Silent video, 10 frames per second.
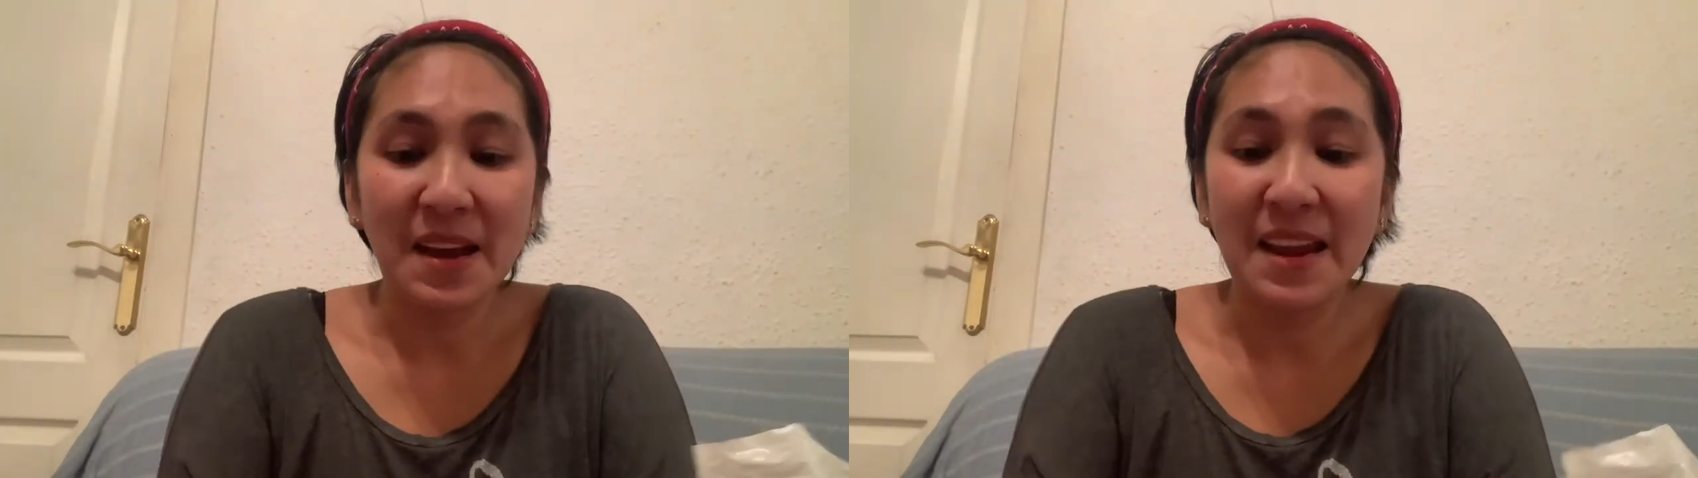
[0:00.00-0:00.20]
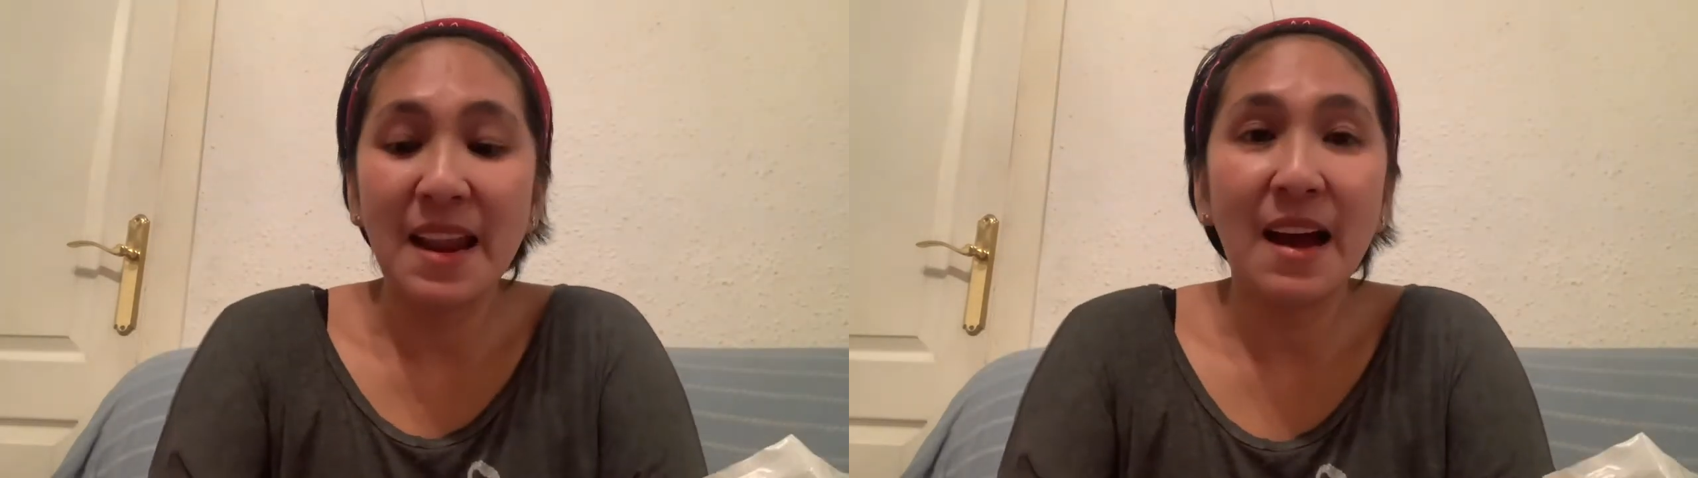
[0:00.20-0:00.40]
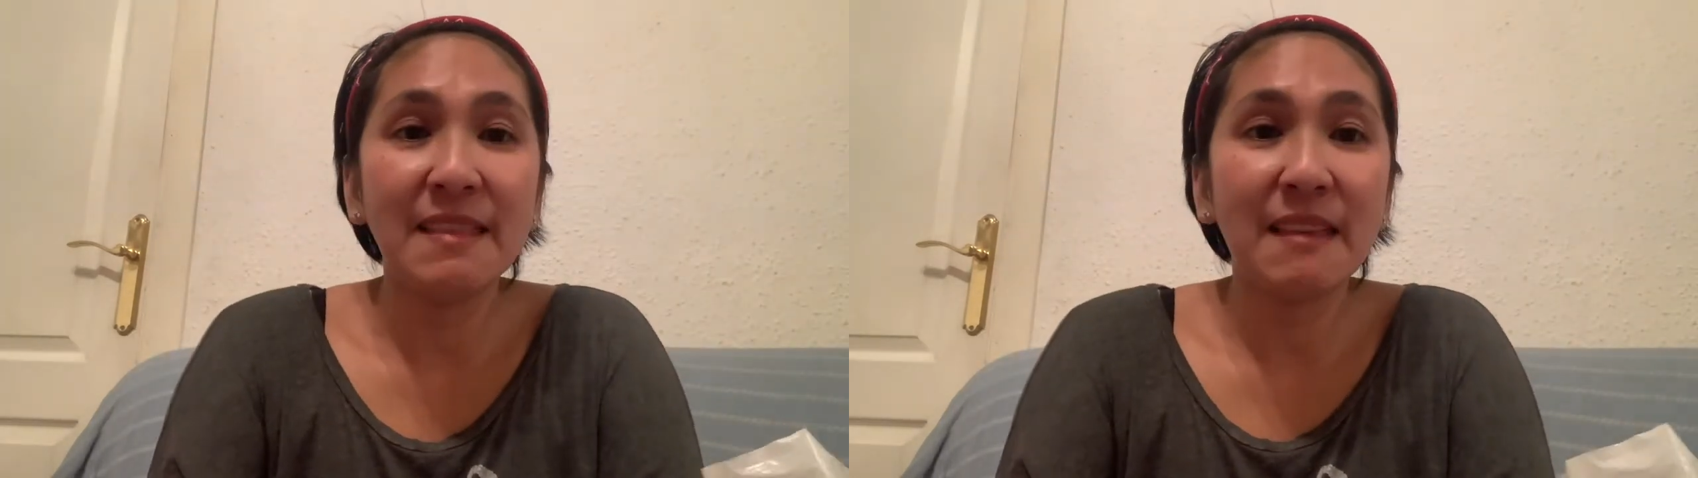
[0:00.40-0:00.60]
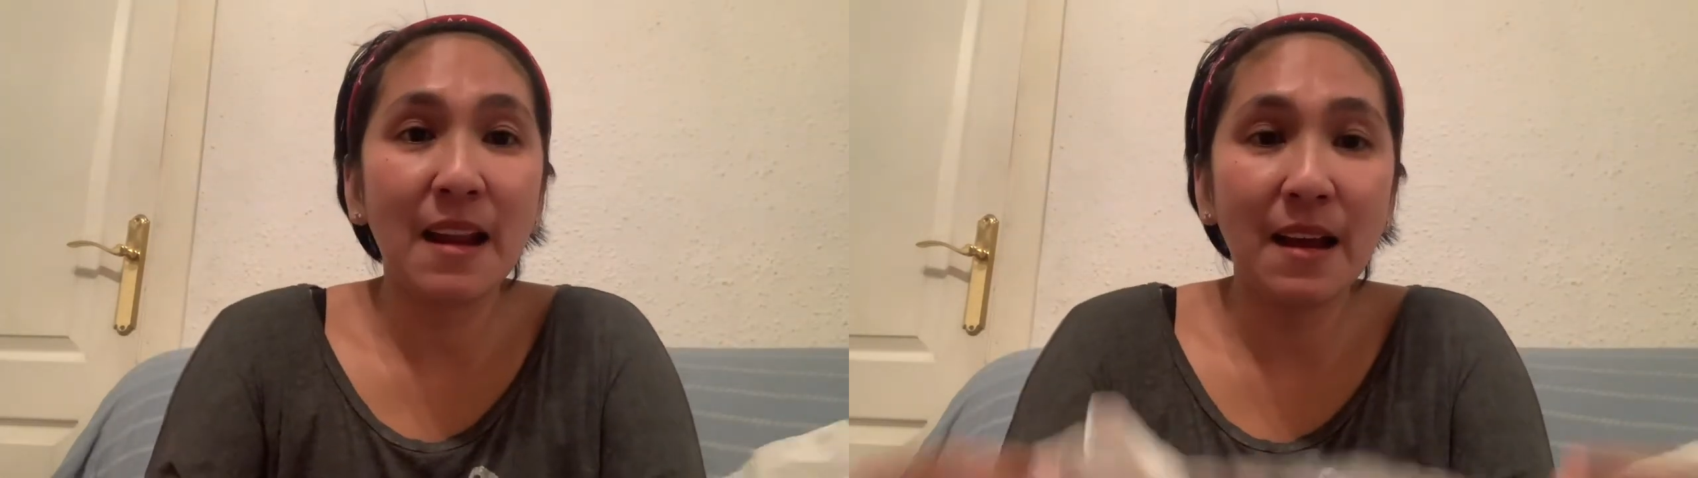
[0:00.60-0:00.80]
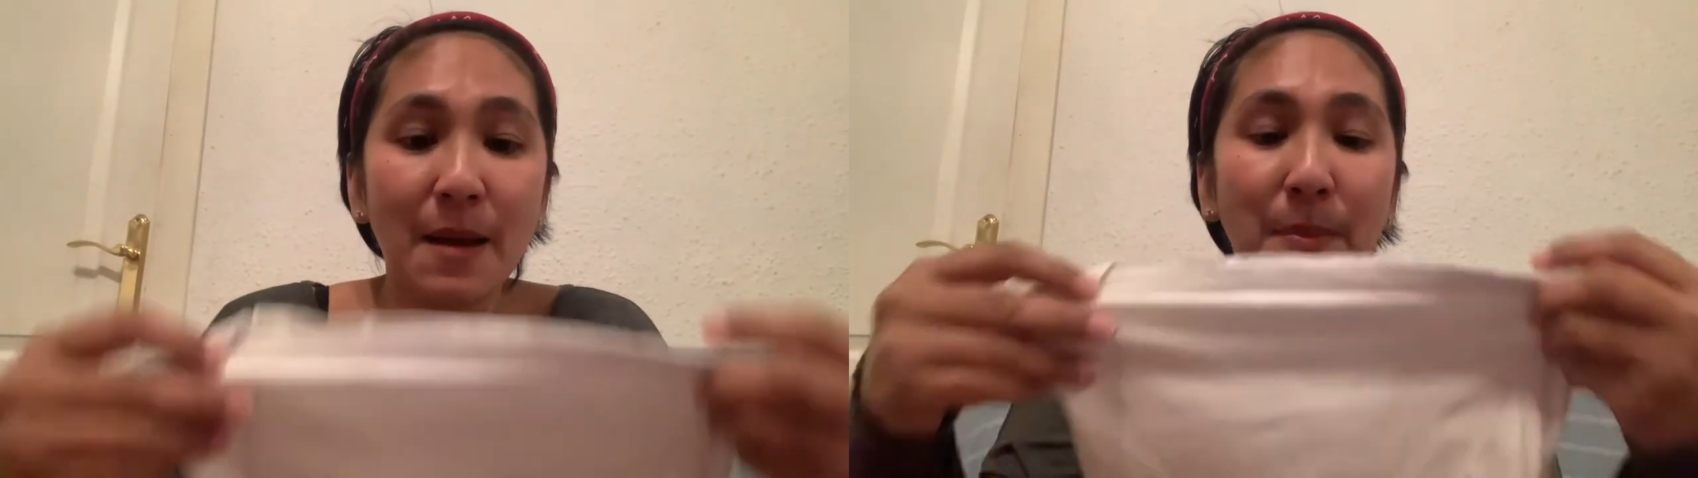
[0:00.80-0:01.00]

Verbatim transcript: kailangan talaga,